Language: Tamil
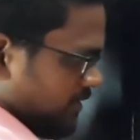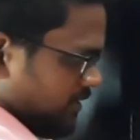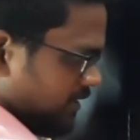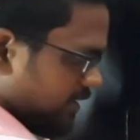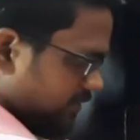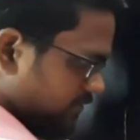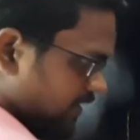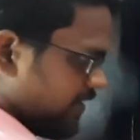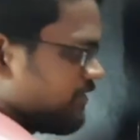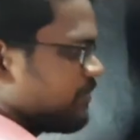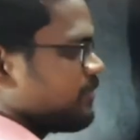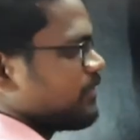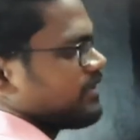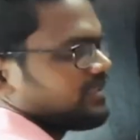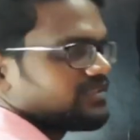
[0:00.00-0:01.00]
தேர்ட்டி ஃபைவ்னு
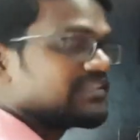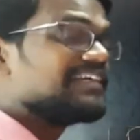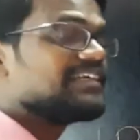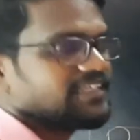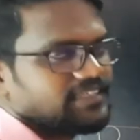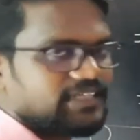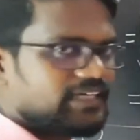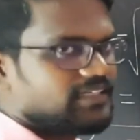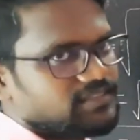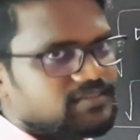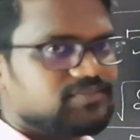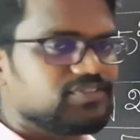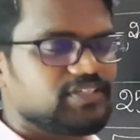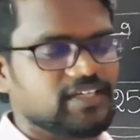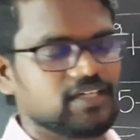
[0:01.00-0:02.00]
போட்டேன் தேர்ட்டி நைனு
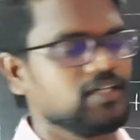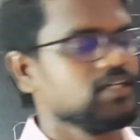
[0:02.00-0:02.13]
சரியா